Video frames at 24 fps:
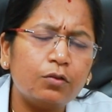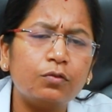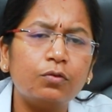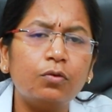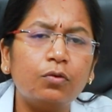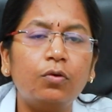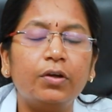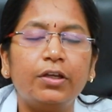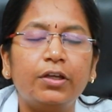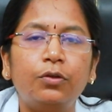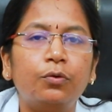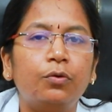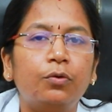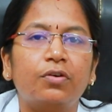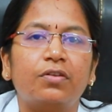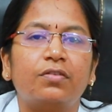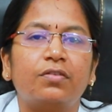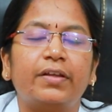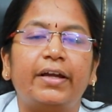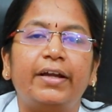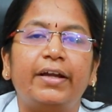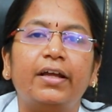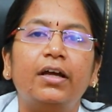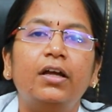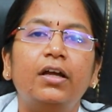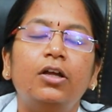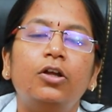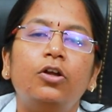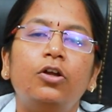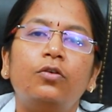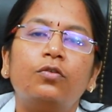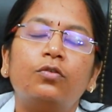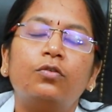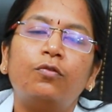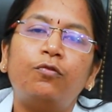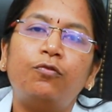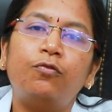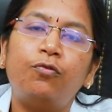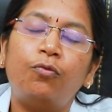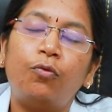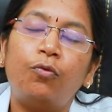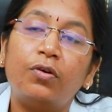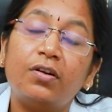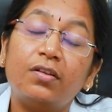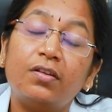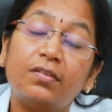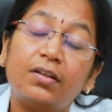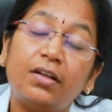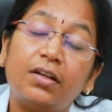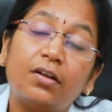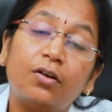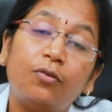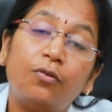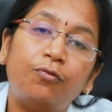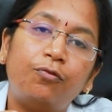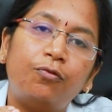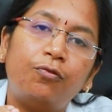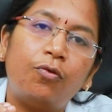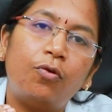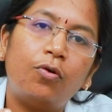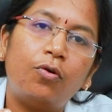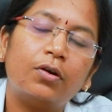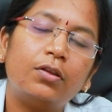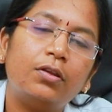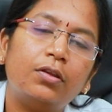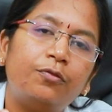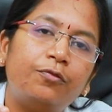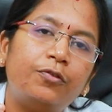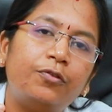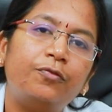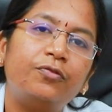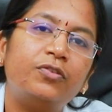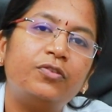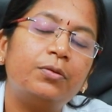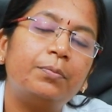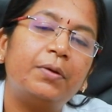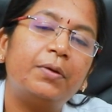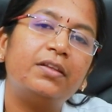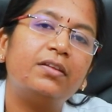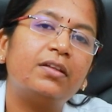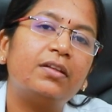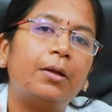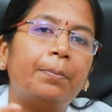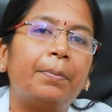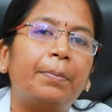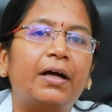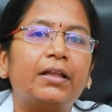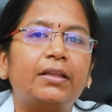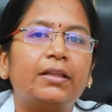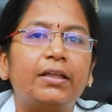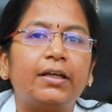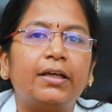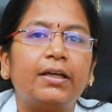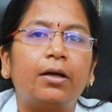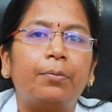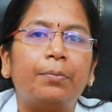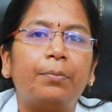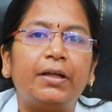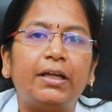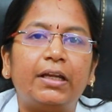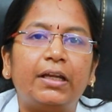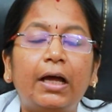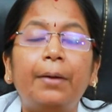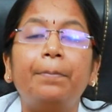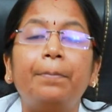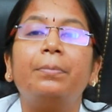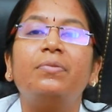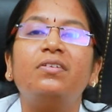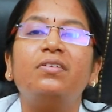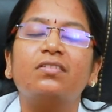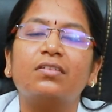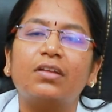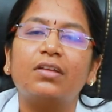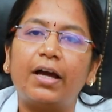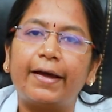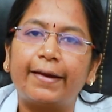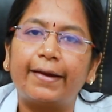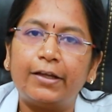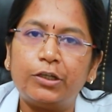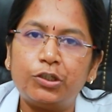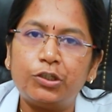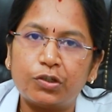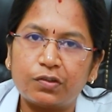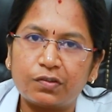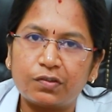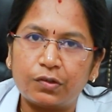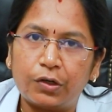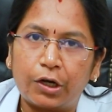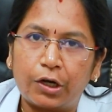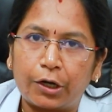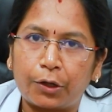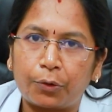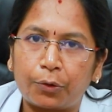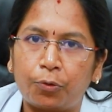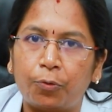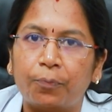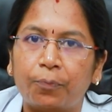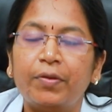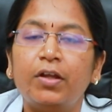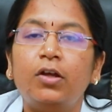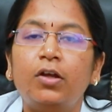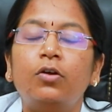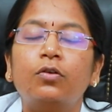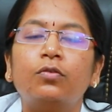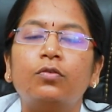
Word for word: ஸோ இது ஒரு சைடு ஸோ ஒரு சிலருக்கு ஃபோர்த் ஃபிஃப்த் மந்தில் பார்த்தீங்க அப்படின்னா மிஸ்கேரேஜஸ் நடக்கும்